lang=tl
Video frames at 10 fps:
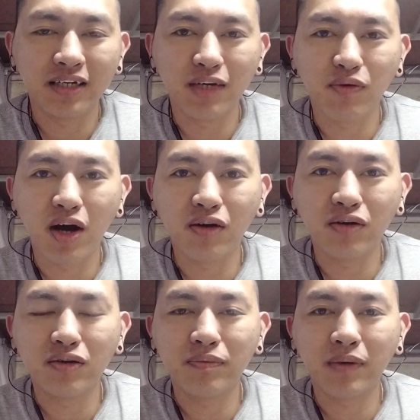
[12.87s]
ginawa
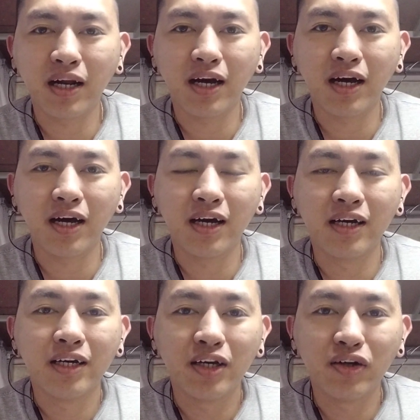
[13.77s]
ko para,
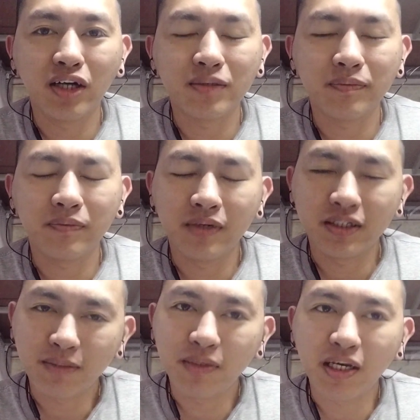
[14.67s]
yung
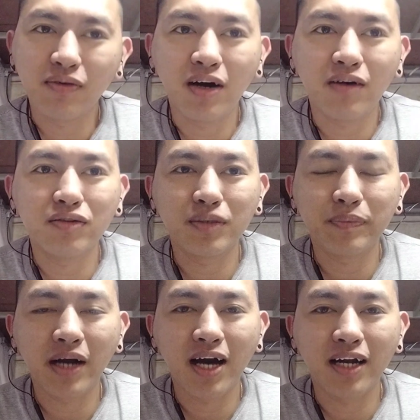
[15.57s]
step na ginawa ko doon
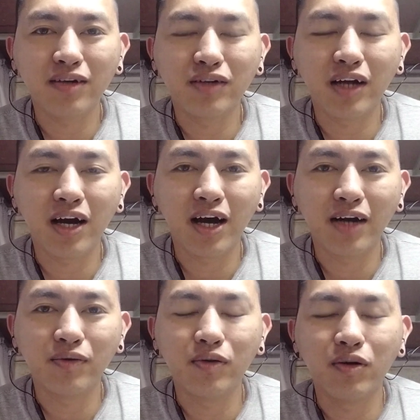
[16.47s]
sa pag-aaral ko ng
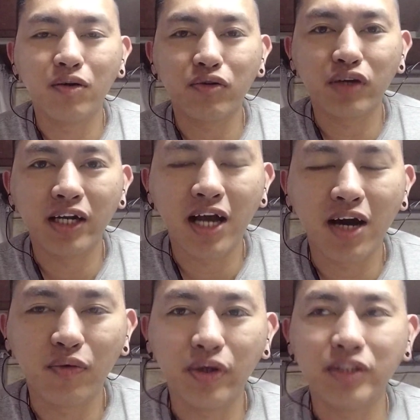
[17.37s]
Hangul o Korean
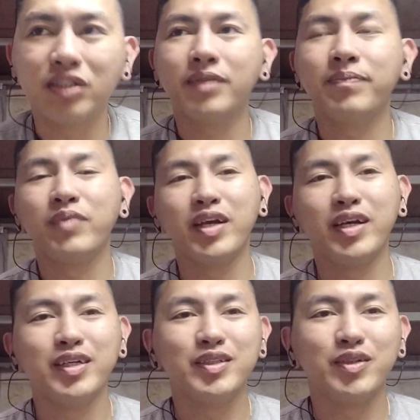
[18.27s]
language.
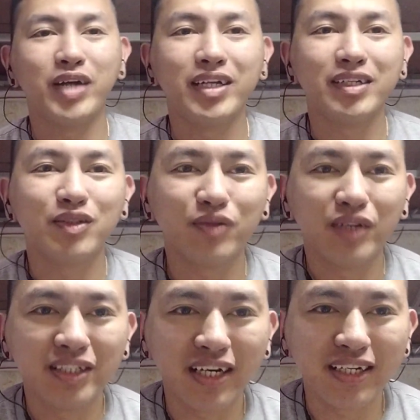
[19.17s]
So yan, gusto
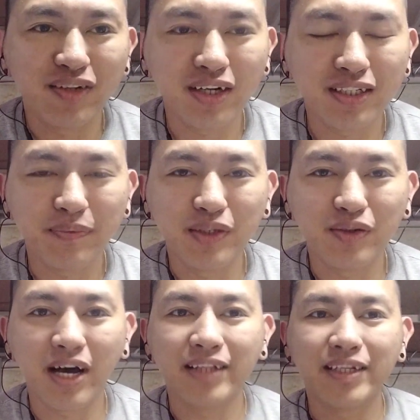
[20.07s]
ko i-share dito sa
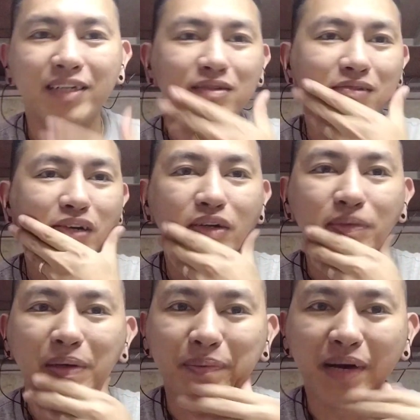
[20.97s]
video natin kung
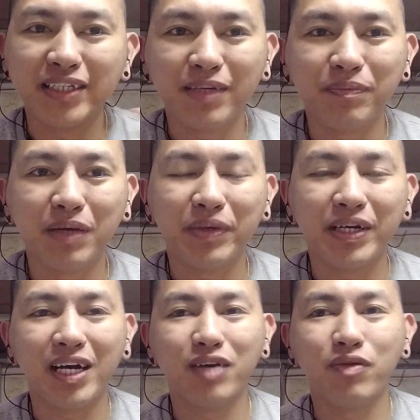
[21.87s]
ano-ano ba yung mga step na
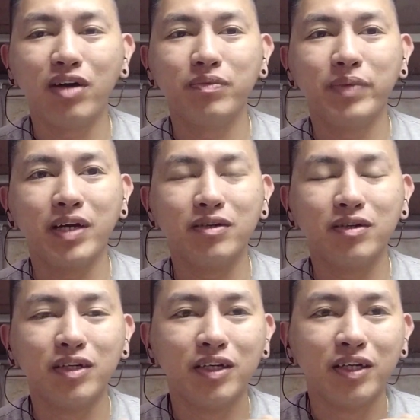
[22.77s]
pinagagawa ko.
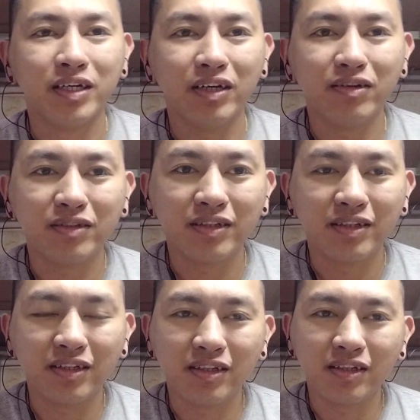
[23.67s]
Pero, yon
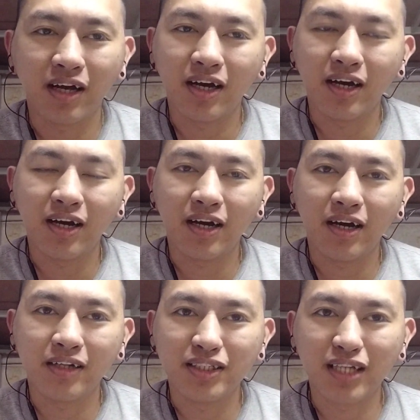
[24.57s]

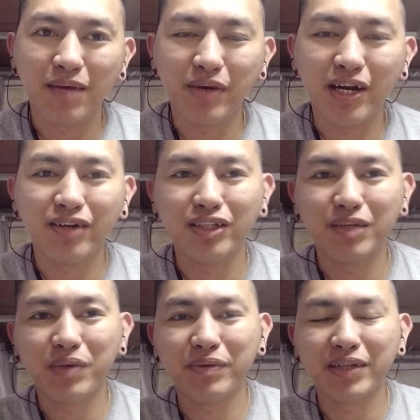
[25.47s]
Uh, disclaimer lang no,
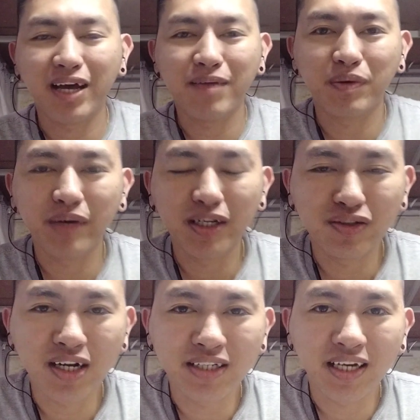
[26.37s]
hindi pa naman tayo
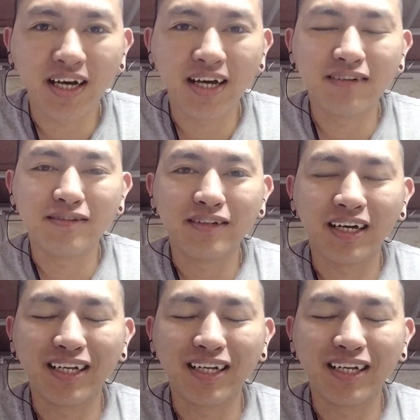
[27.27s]
professional sa ano,